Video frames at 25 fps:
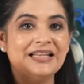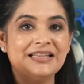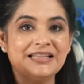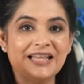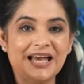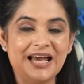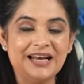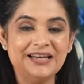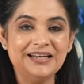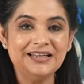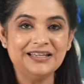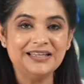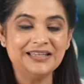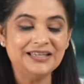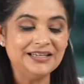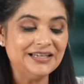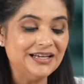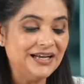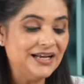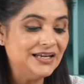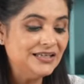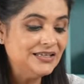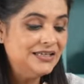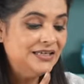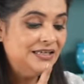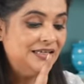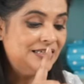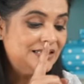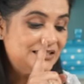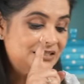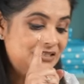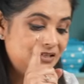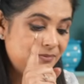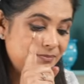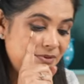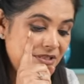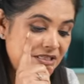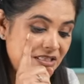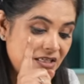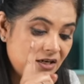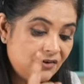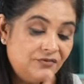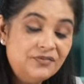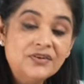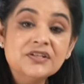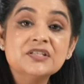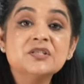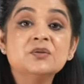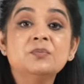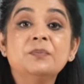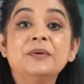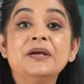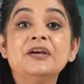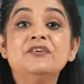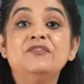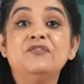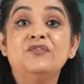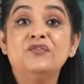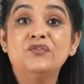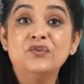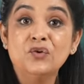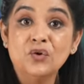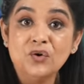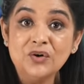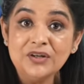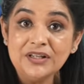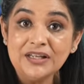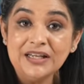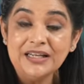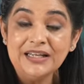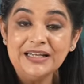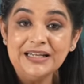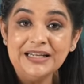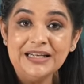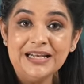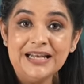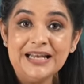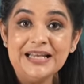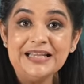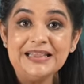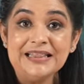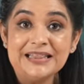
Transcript: ध्यान रखिएगा जब ये सरफेस पे फ्लोट करेंगे